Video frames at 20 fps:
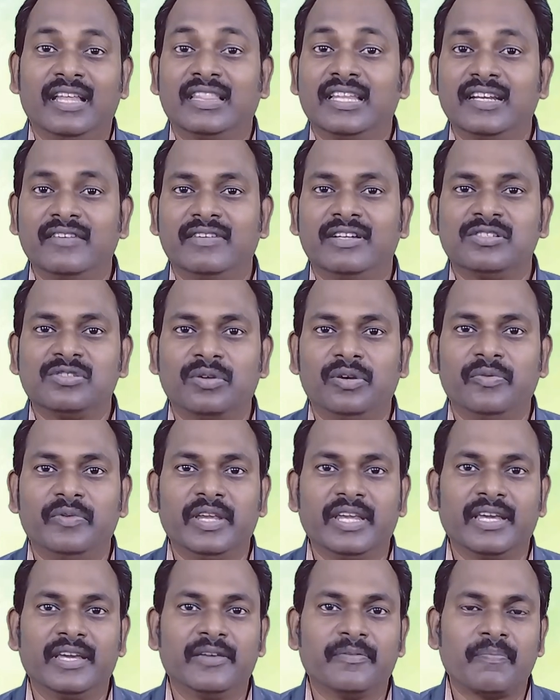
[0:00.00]
எத்தனை பேர்
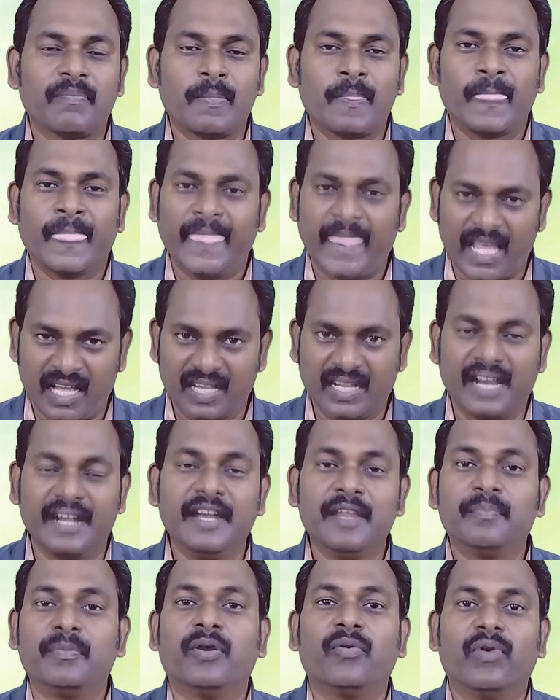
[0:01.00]
சொல்லுவீங்க நான்
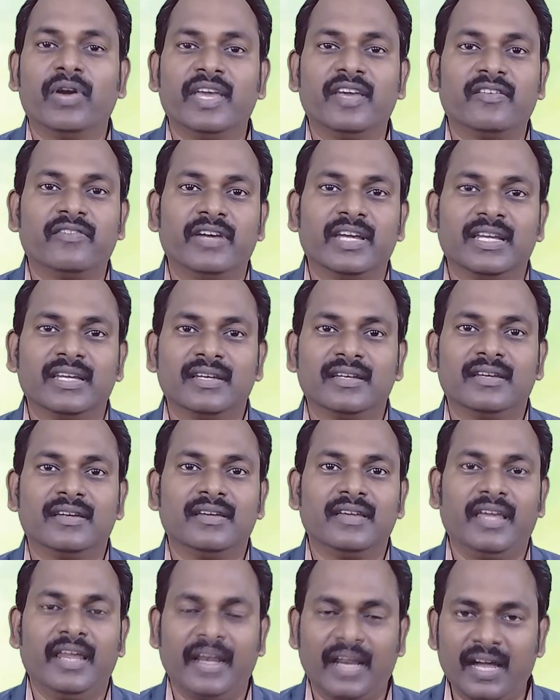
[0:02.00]
கண்டிப்பாக உயருவேன்
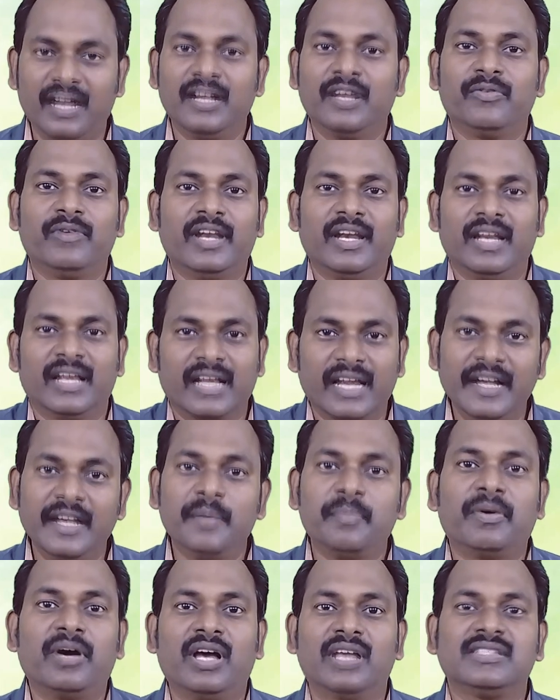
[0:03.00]
என் ஆண்டவர் என்னை
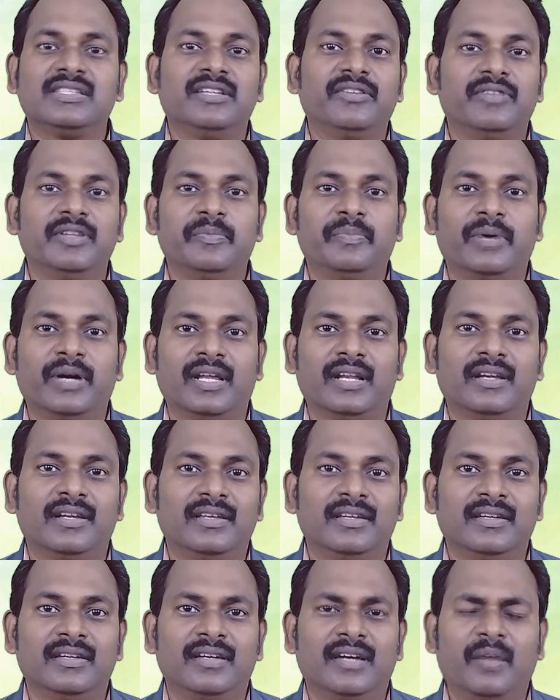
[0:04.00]
கண்டிப்பாக ஆசீர்வதிப்பார்
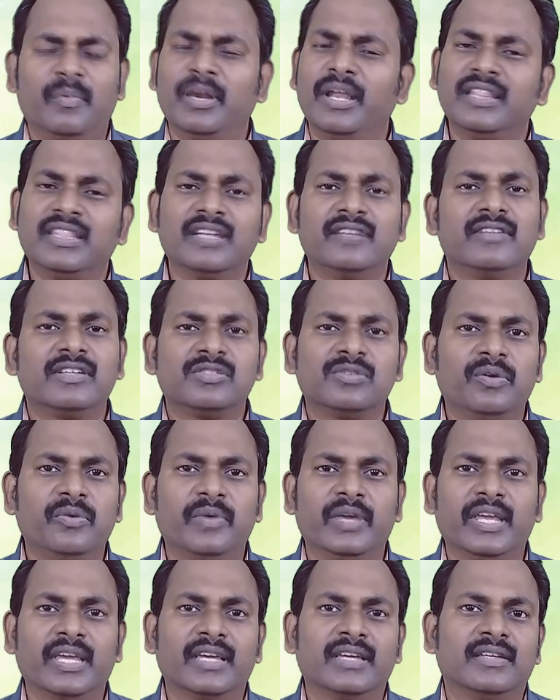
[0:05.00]
அப்படின்னு எத்தனை பேர்
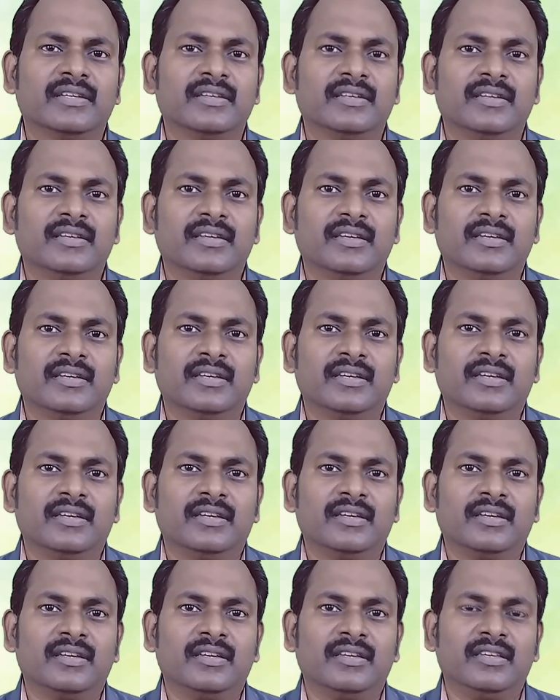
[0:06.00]
சொல்லுவீங்க
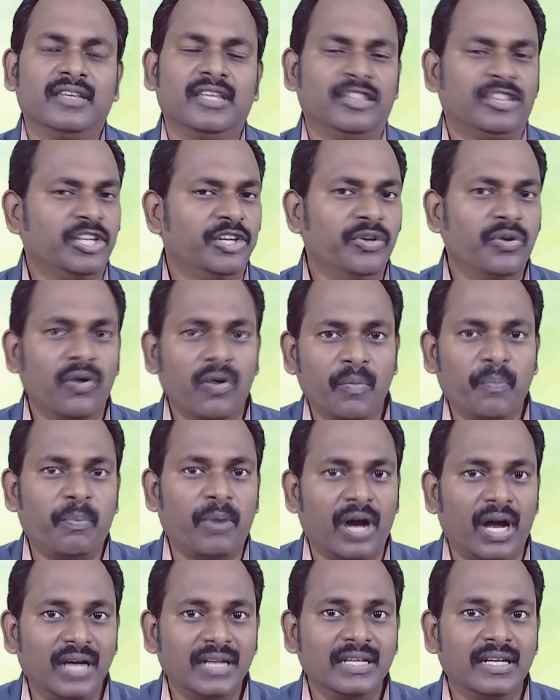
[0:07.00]
எத்தனையோ
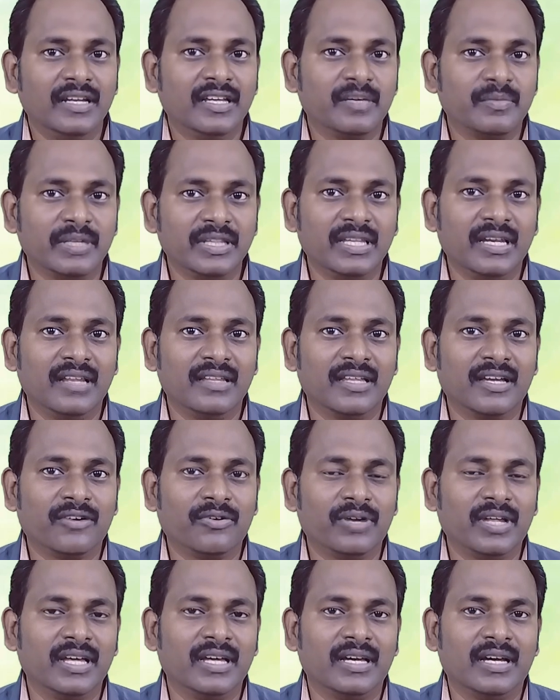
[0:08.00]
பாடுகளுக்கு மத்தியில்
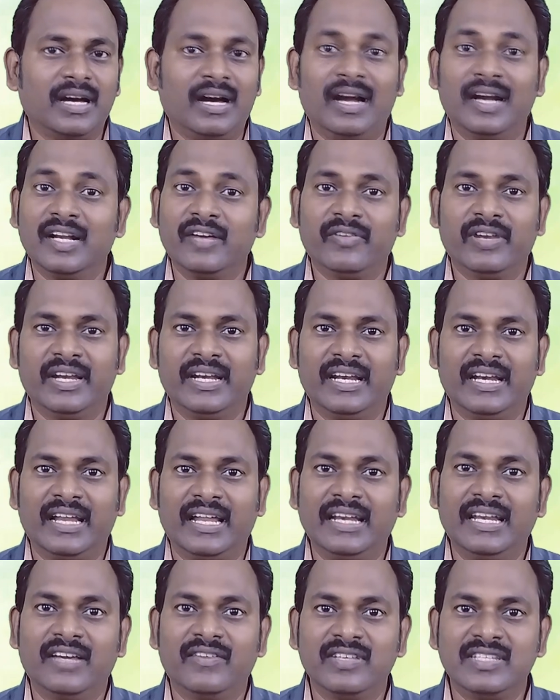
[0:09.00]
இருந்தால் கூட ஆண்டவர் என்னை
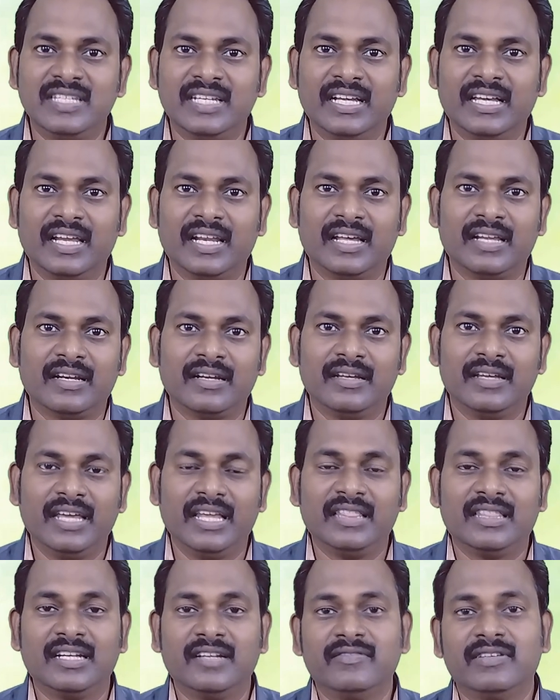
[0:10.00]
நல்லா வச்சிருக்கிறார்
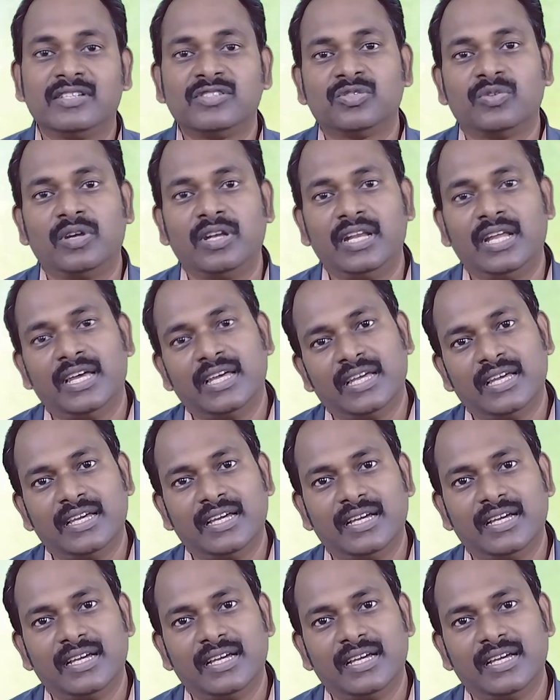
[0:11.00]
எத்தனை பேர் சொல்ல